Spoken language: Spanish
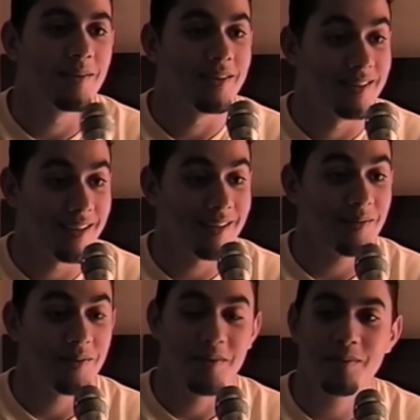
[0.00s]
Está,
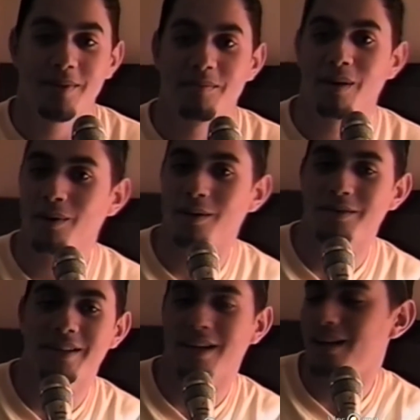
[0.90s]
bueno, vamos a
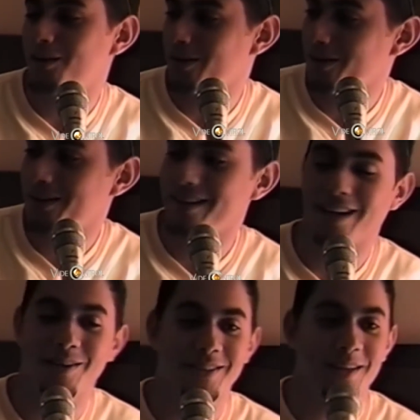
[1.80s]
considerarlo, señores, ya
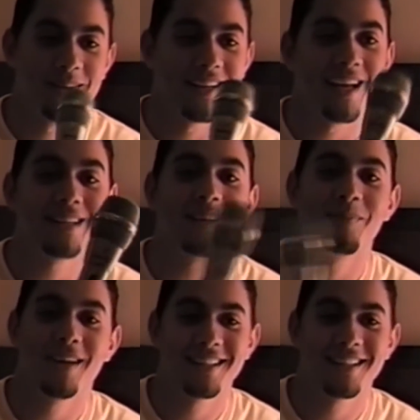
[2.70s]
lo saben. La gente de más Lo